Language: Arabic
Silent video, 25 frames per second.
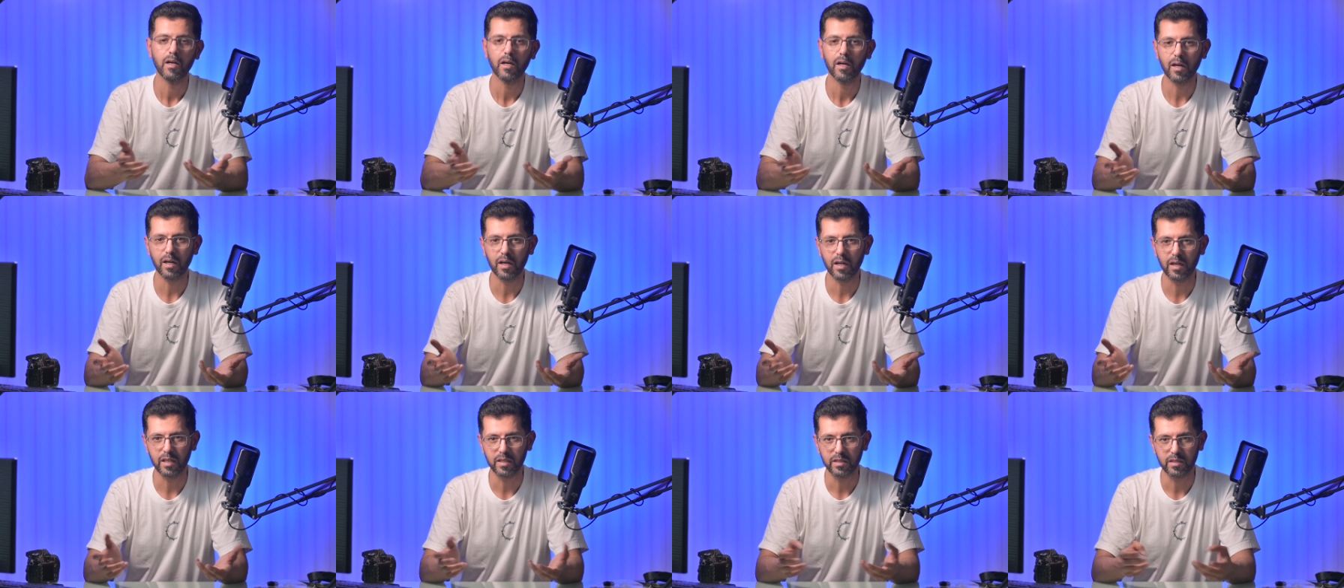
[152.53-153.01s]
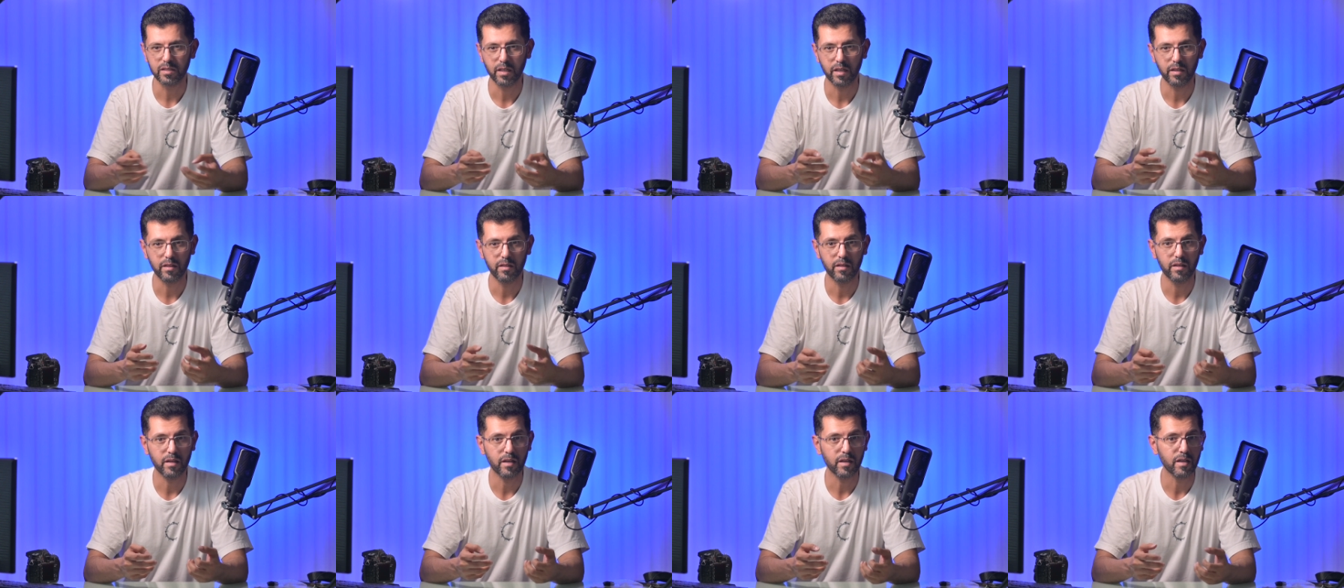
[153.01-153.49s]
خلاص
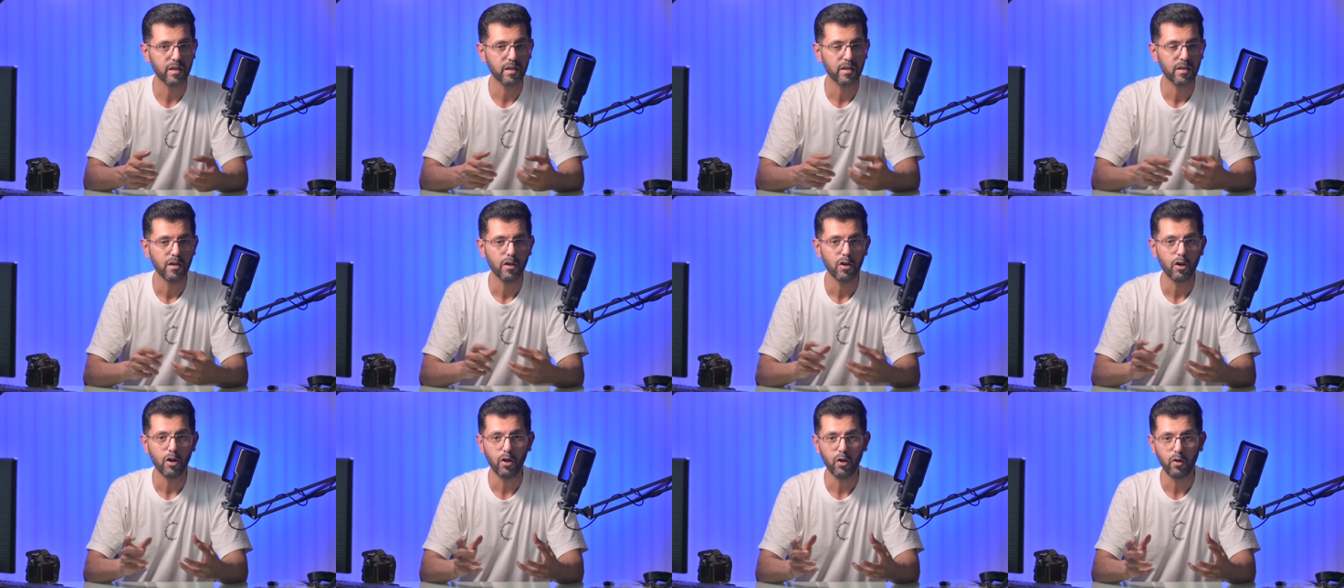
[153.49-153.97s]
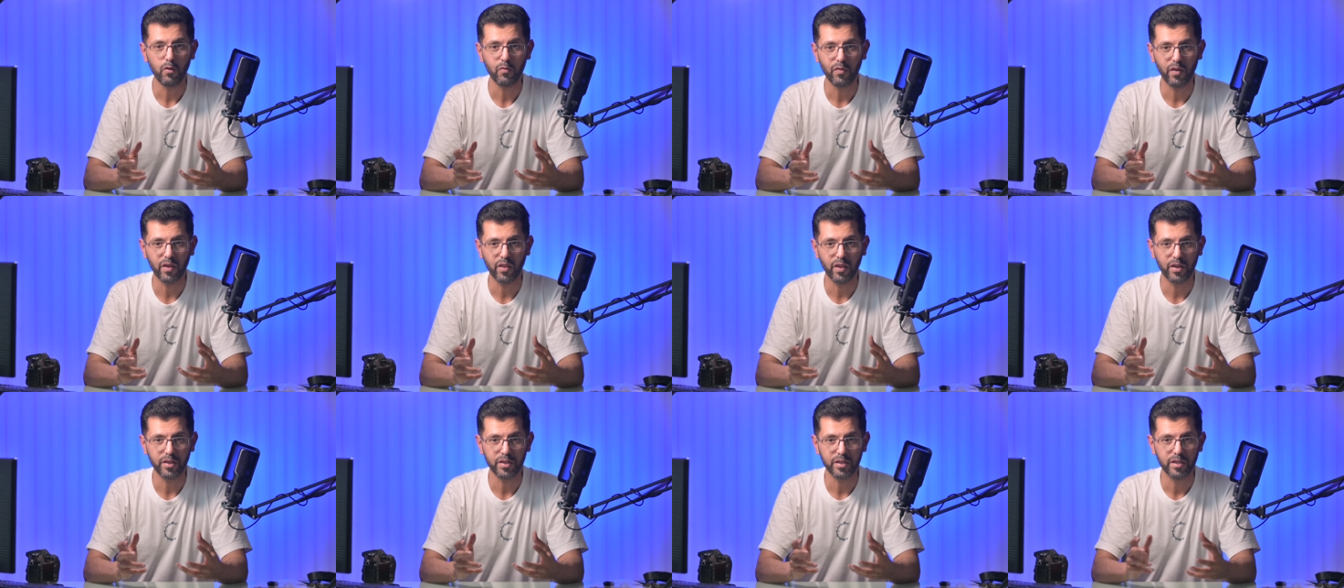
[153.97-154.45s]
يدك
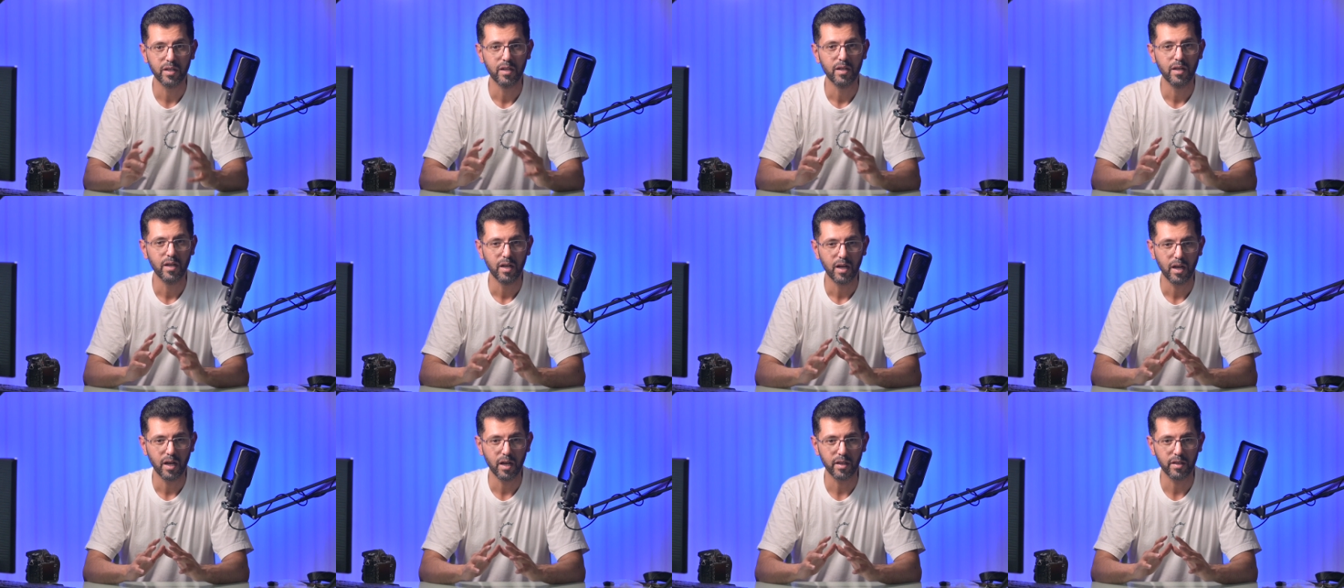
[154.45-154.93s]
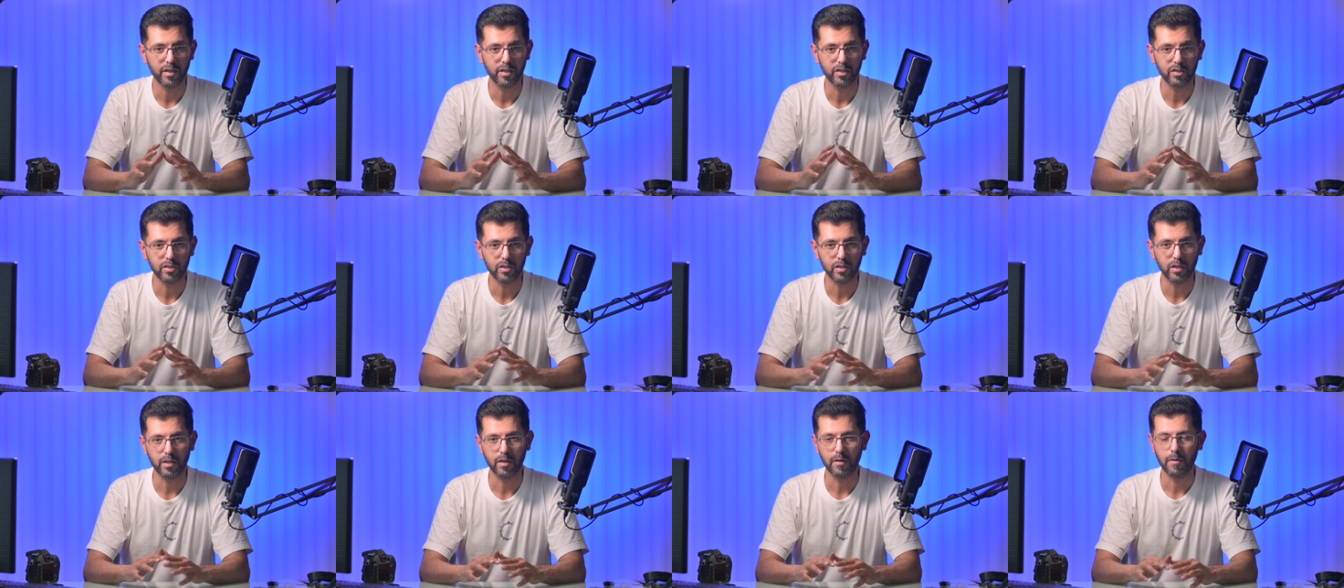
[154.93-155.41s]
احفظت هذا
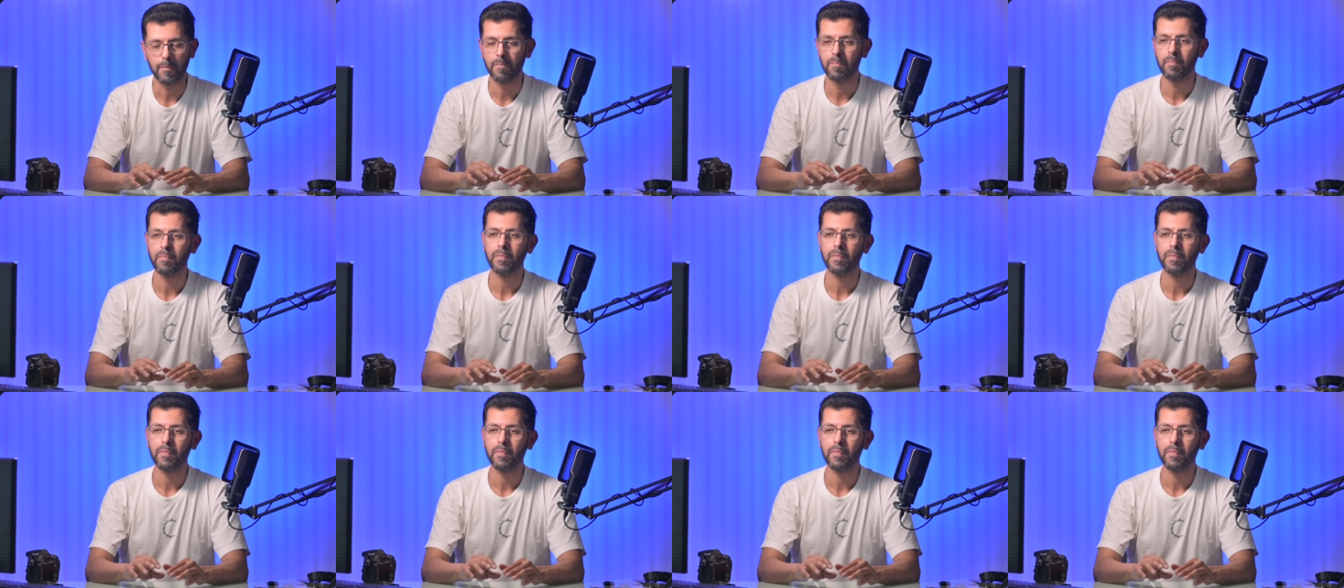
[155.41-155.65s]
الشيء